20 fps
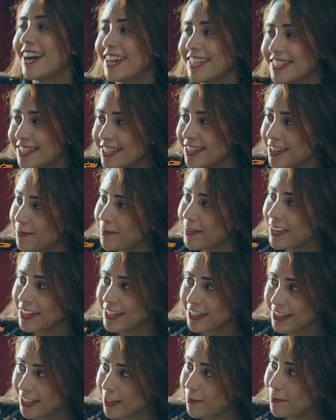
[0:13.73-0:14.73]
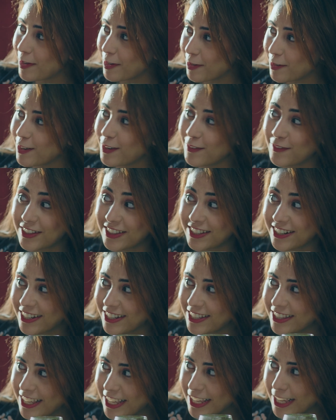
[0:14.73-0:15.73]
عايزين نبقى نتجمع كده كل
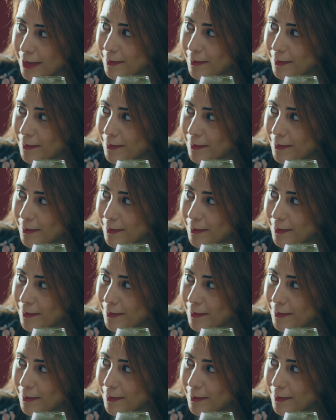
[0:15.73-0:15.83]
فتره يا